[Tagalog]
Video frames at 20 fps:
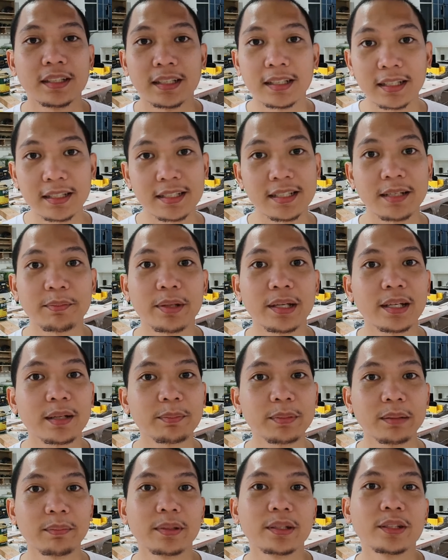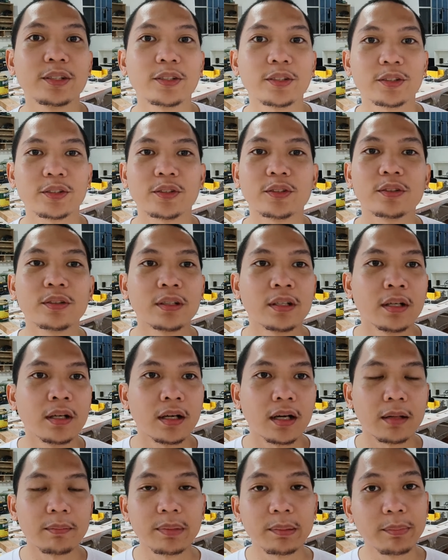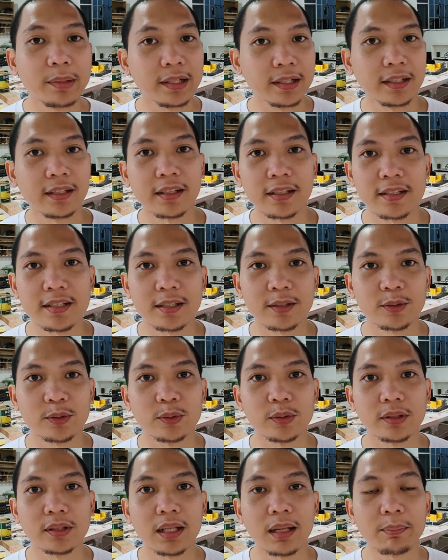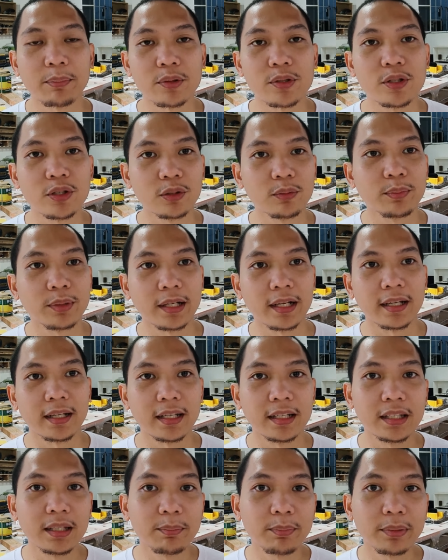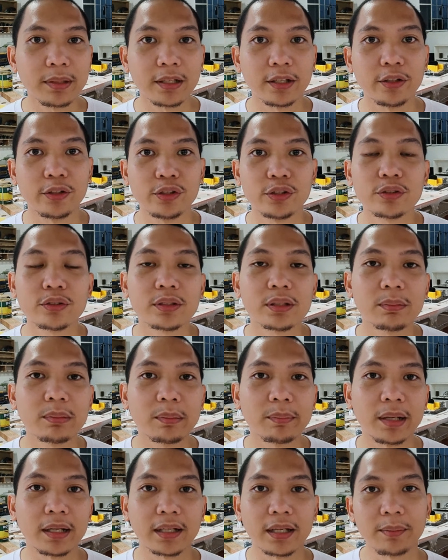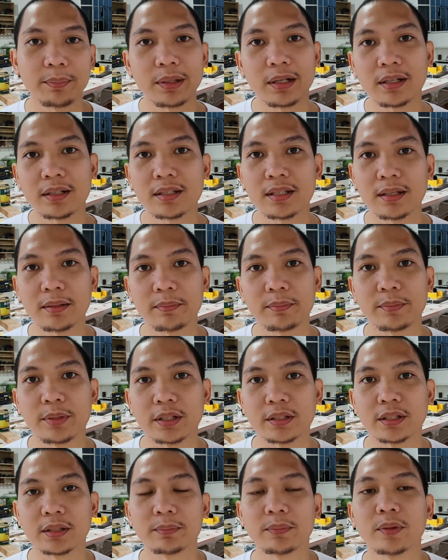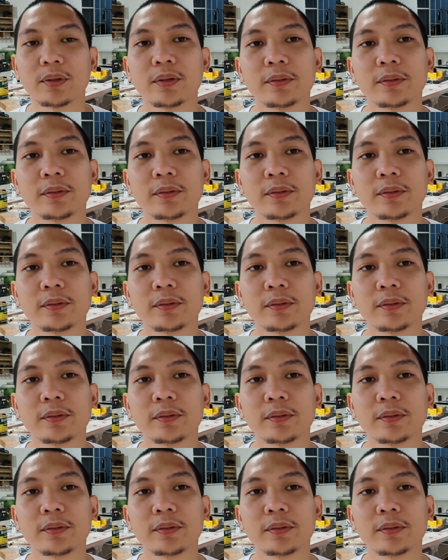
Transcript: Kasi mahirap naman yon kung bibili ka ng isang tool tapos yun pala, hindi pala yun yung nababagay para sa project mo.